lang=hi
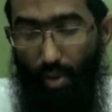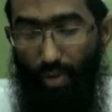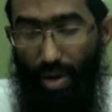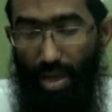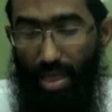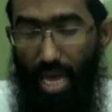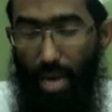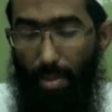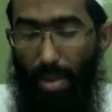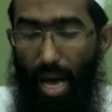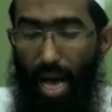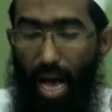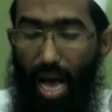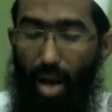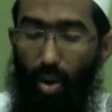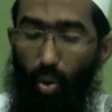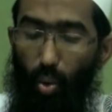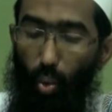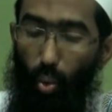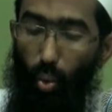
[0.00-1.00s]
फ़ब
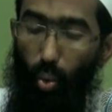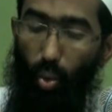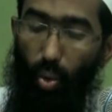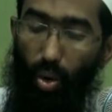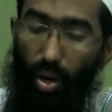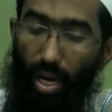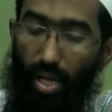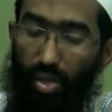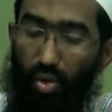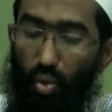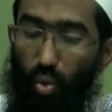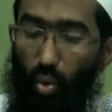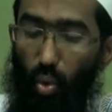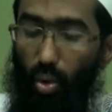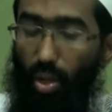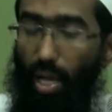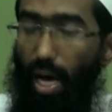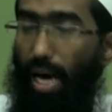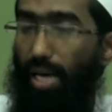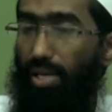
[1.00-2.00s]
हाहू रसूल
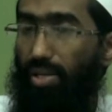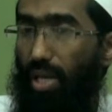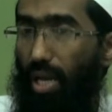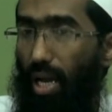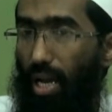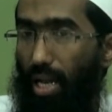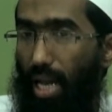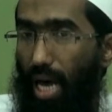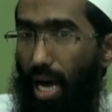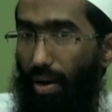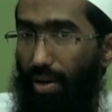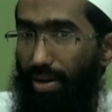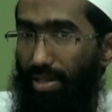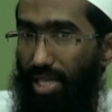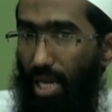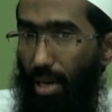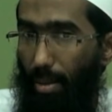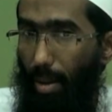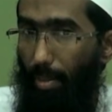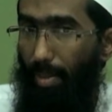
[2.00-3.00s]
सल्ला
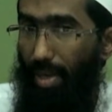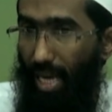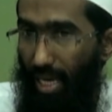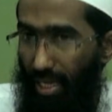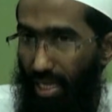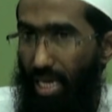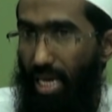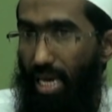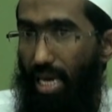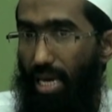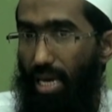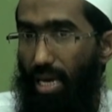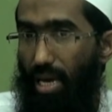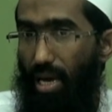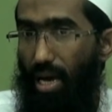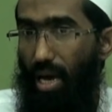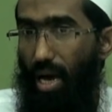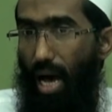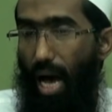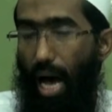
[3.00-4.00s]
वसलम बेदी ही
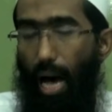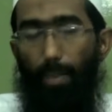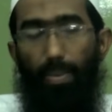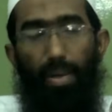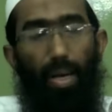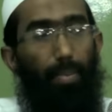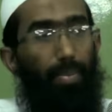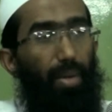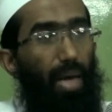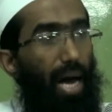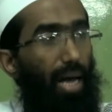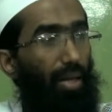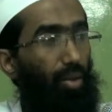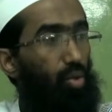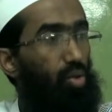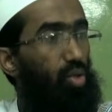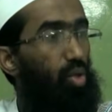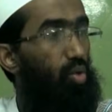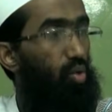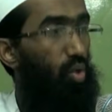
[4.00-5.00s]
आपने अपने
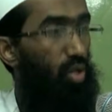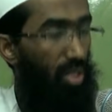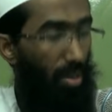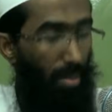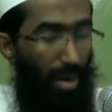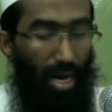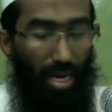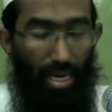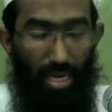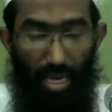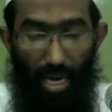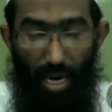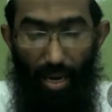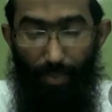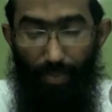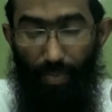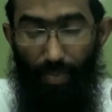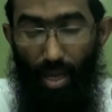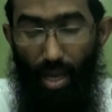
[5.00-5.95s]
हाथों से उसको ज़बह किया